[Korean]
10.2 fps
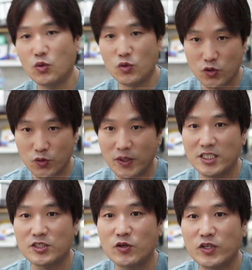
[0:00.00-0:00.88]
드론을
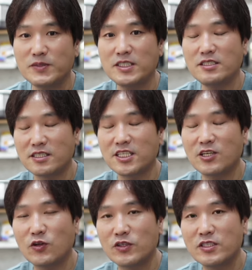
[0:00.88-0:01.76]
구입할 예정이라면 제
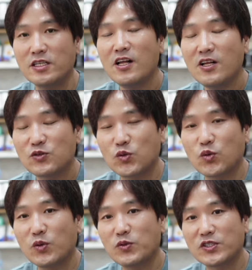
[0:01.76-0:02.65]
채널을
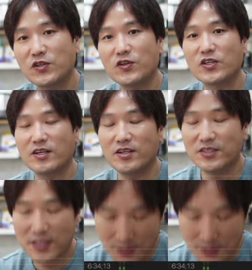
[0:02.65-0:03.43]
구독해 보시는 거 어떨까요?